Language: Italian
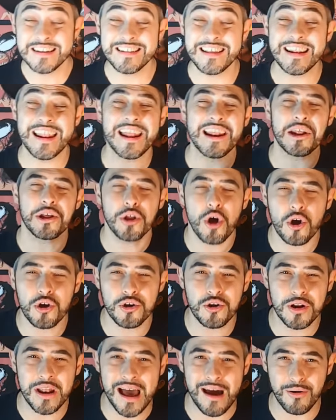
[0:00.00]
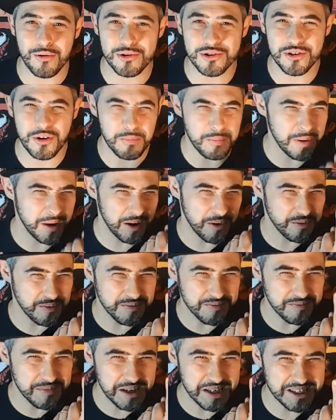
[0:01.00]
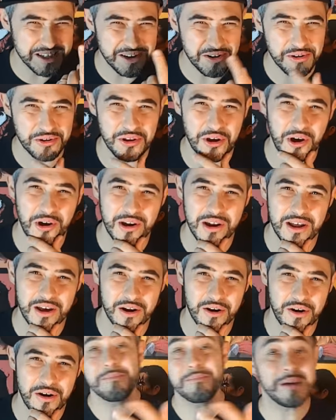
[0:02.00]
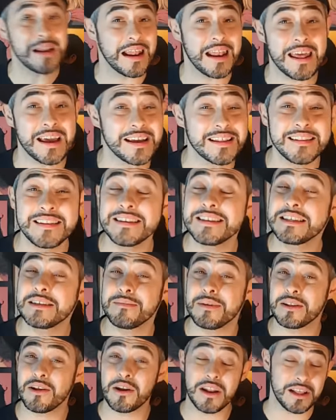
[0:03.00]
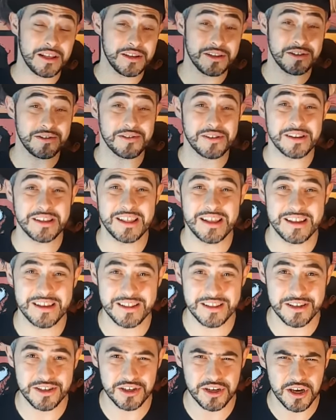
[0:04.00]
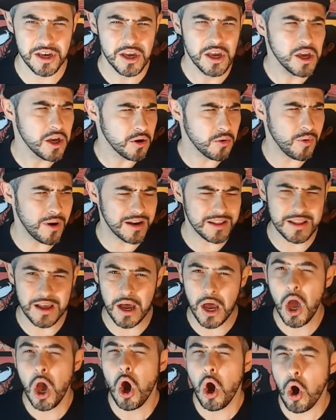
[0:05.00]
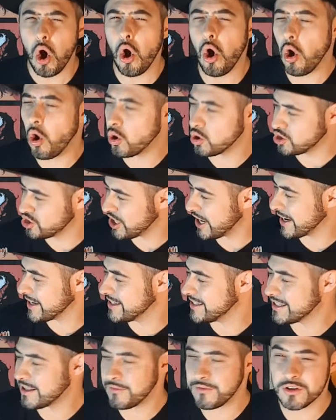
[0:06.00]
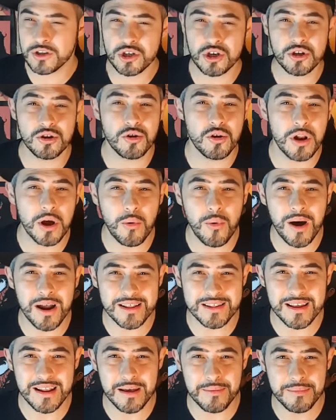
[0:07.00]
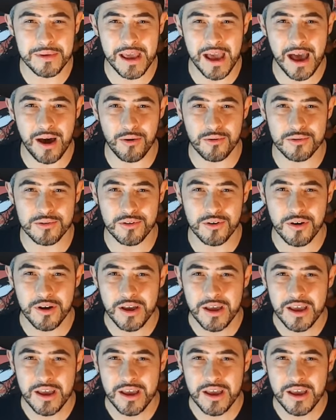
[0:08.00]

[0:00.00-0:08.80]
tenerle d'occhio l'auto per un misero dollaro, ma l'elegantissima donna gli sorride e gli dice guarda, ho già chi sta facendo la guardia alla mia auto.